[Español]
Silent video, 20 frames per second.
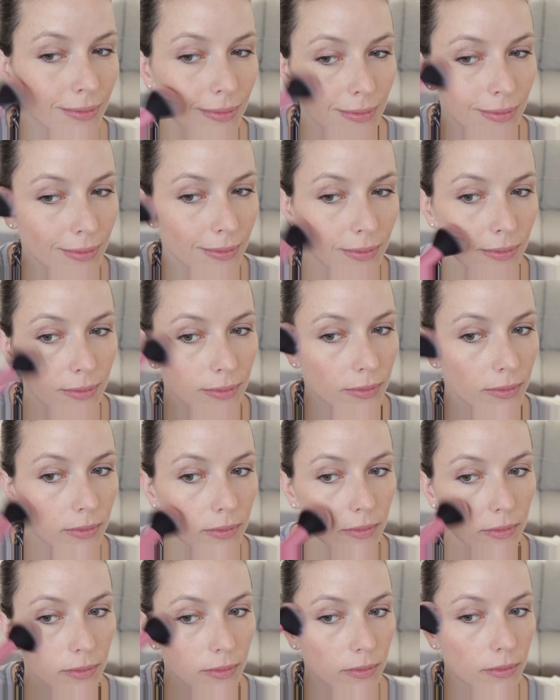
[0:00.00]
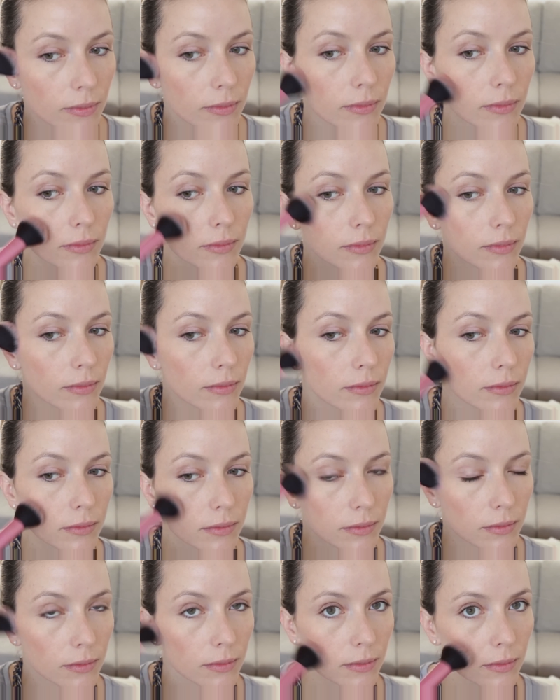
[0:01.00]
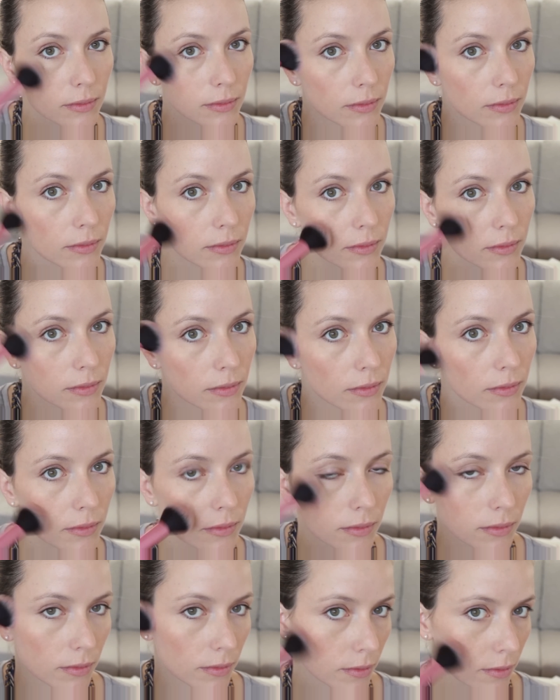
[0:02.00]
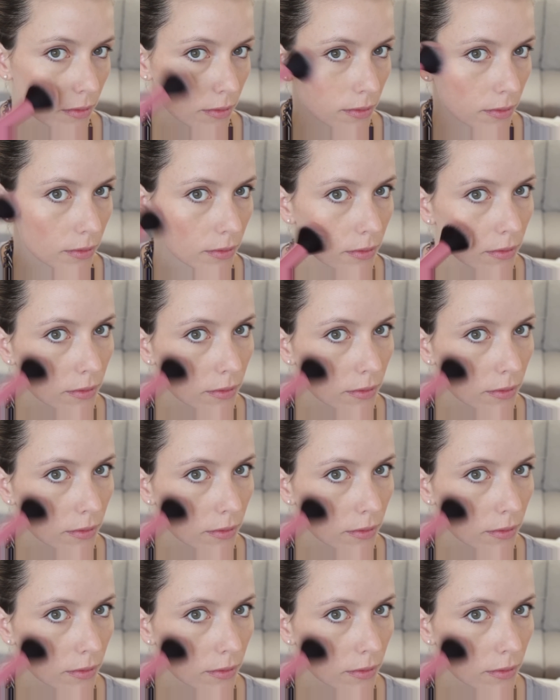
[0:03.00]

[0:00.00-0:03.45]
que lo vengo usando un montón y es el que me puse hoy y me encanta.